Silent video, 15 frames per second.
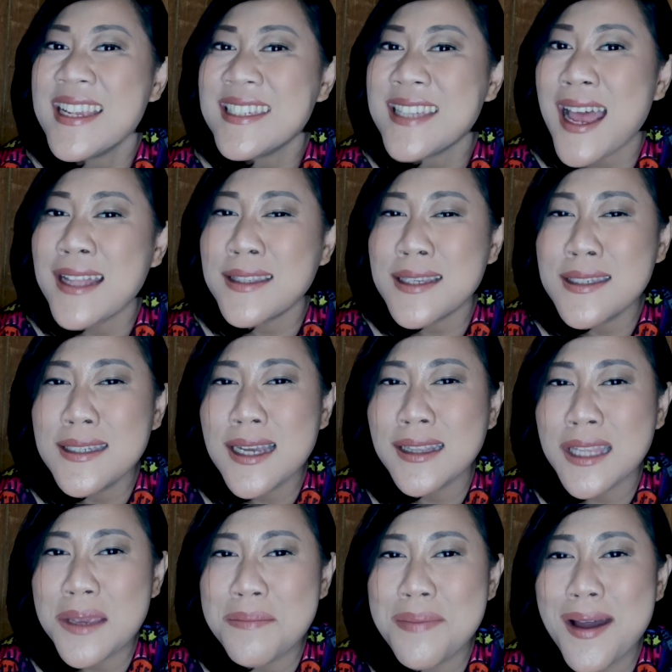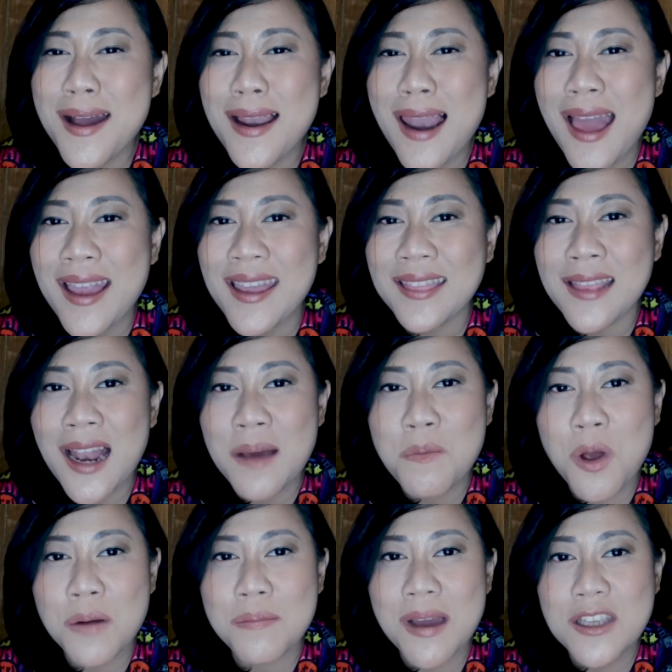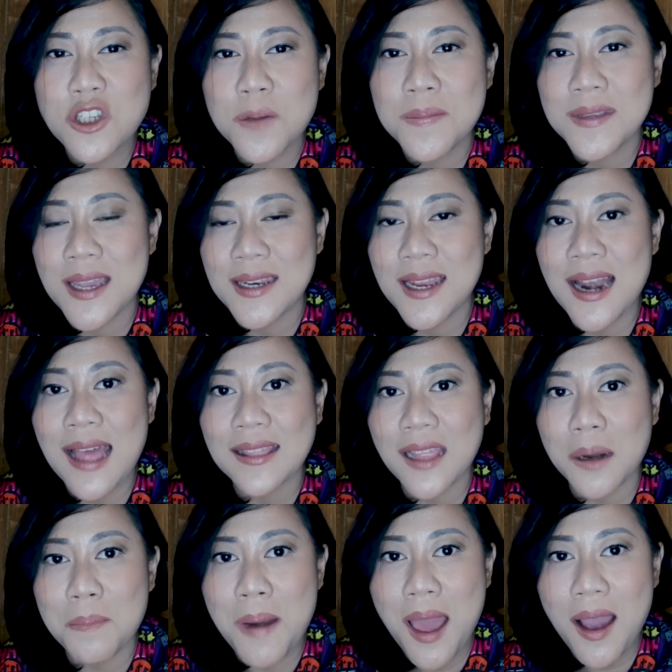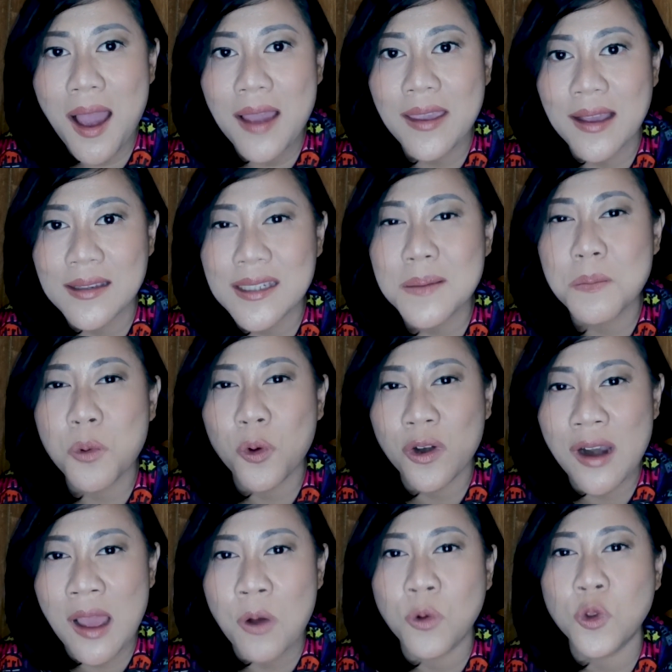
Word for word: Saat senja tiba, langit di Labuan Bajo menjadi latar belakang yang sempurna